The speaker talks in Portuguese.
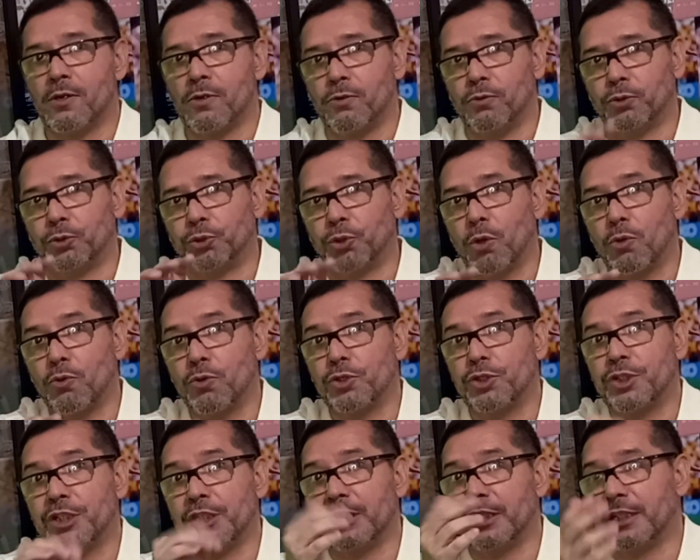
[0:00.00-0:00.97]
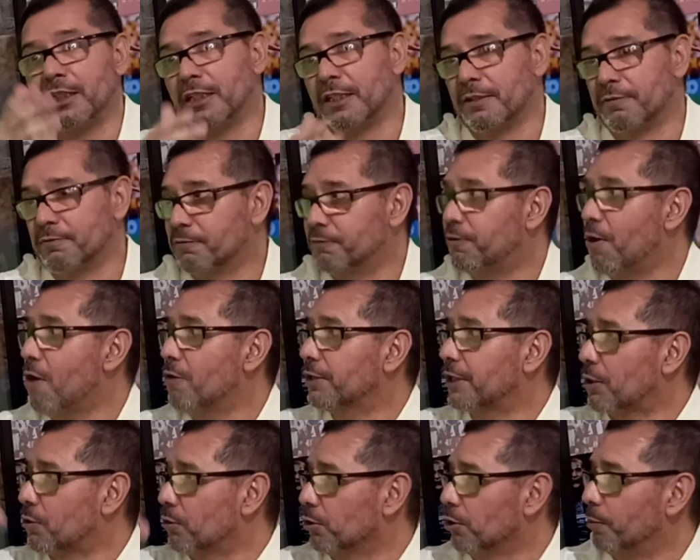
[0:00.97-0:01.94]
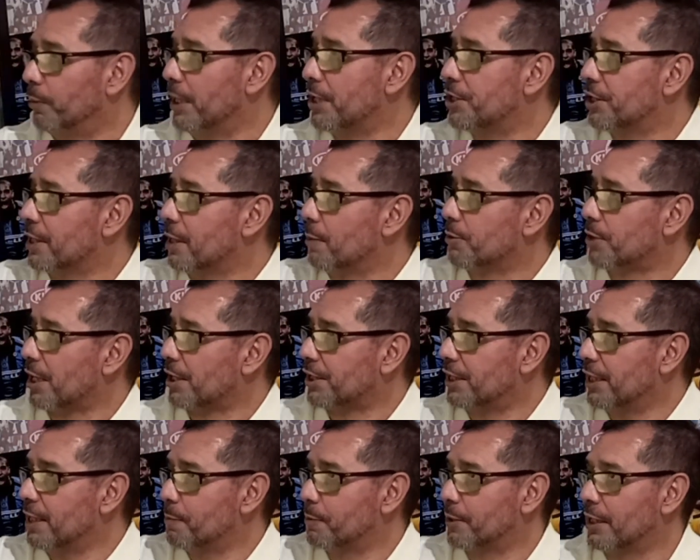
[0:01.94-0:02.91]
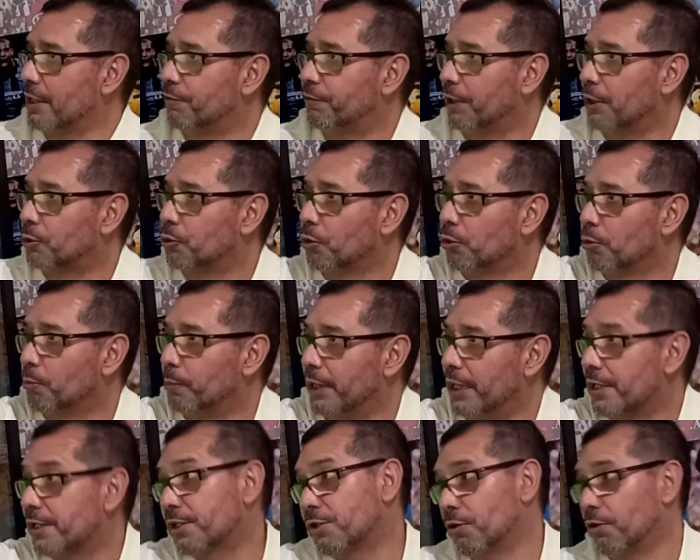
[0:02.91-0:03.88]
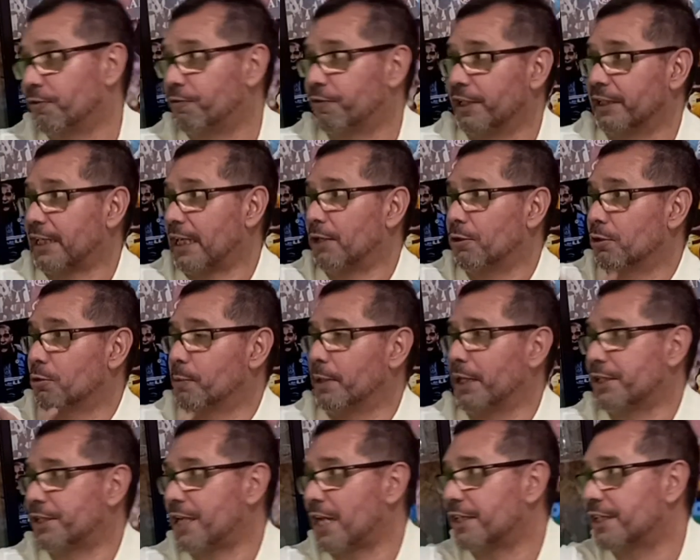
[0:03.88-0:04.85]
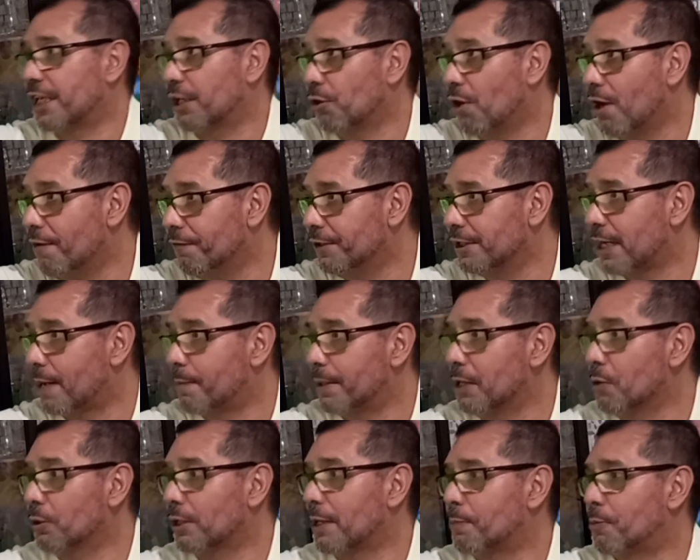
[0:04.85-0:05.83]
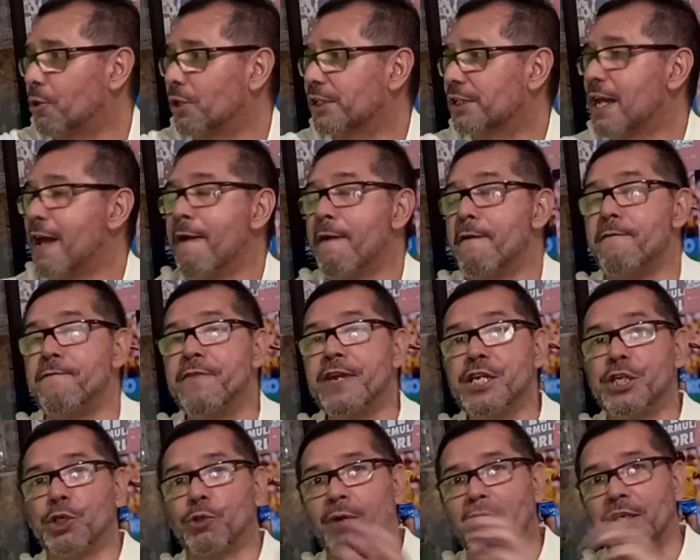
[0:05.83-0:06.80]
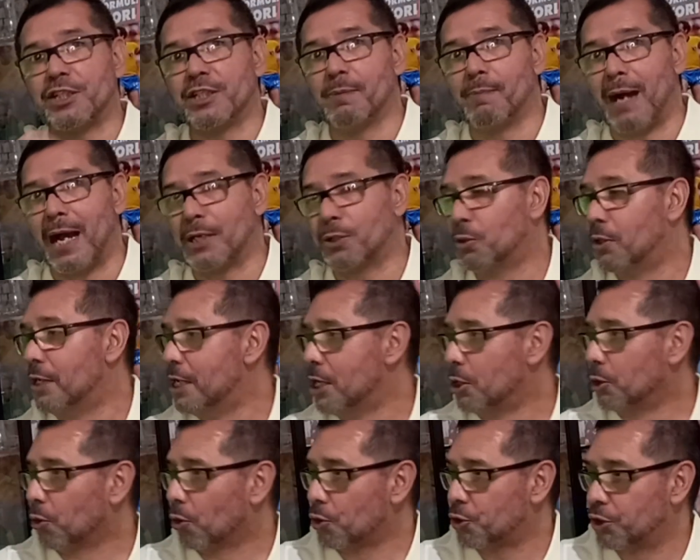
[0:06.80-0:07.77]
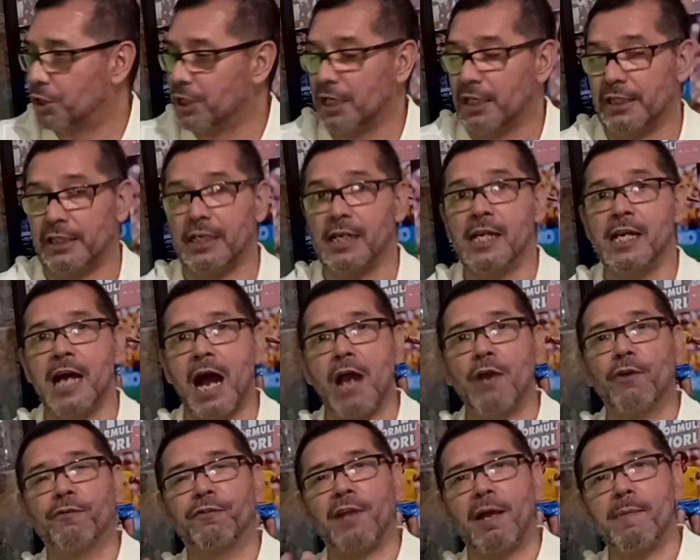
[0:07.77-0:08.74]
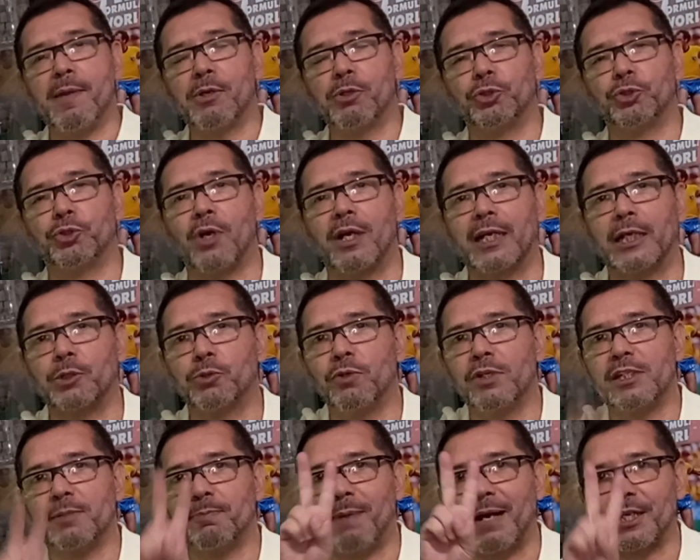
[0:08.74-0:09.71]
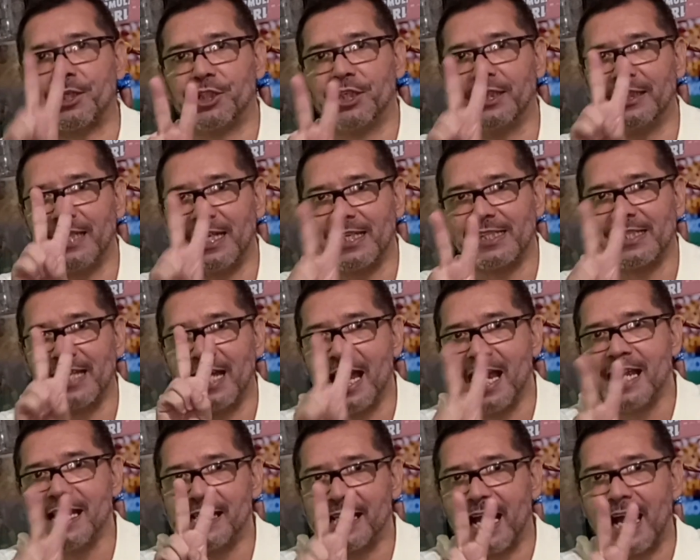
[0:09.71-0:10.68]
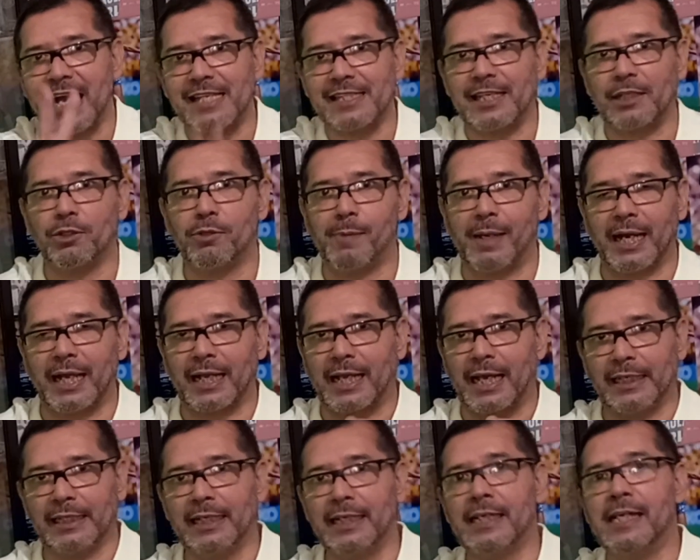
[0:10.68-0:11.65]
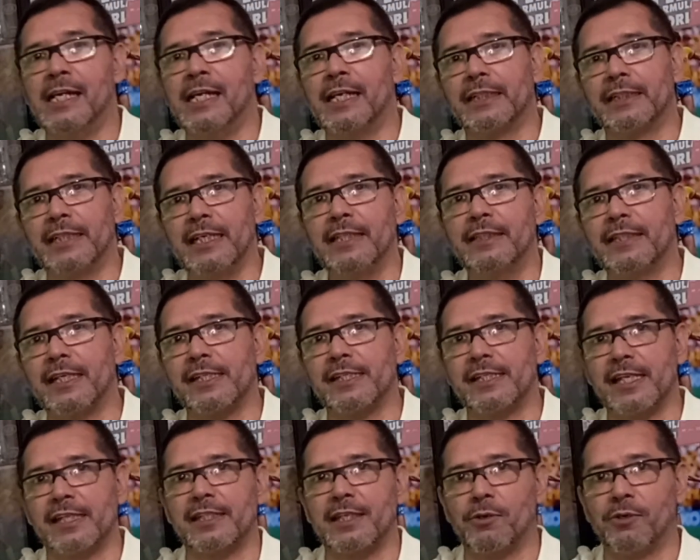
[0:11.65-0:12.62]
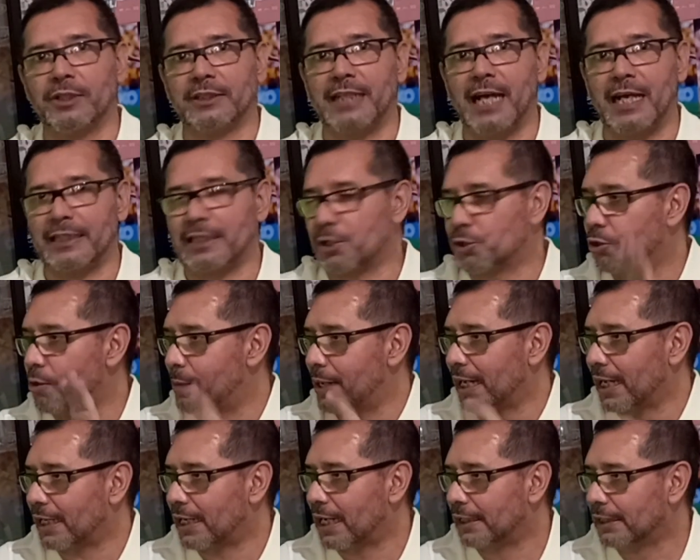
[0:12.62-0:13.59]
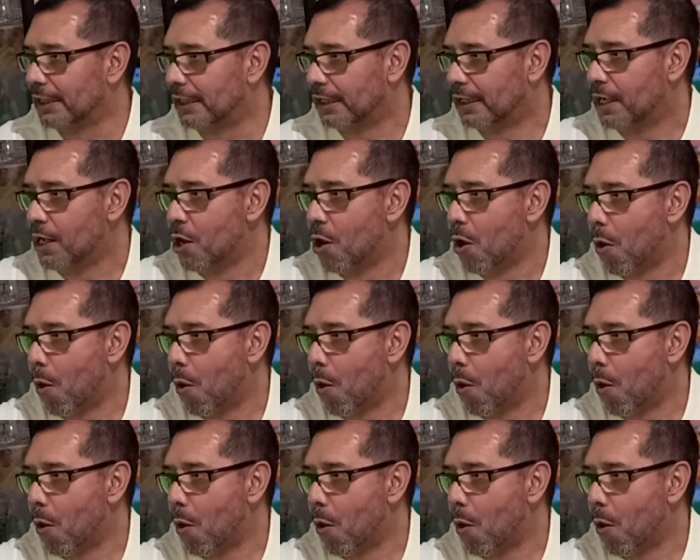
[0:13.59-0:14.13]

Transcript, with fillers: o jogo de volta com o Nublense, digamos assim, é porque enfrentou o Nublense, ou enfrentaria o Nublense dia 19 de abril e depois 24 de maio no Chile. Aí o Flamengo joga duas partidas em casa no Maracanã, quinta e sexta rodadas no Maracanã.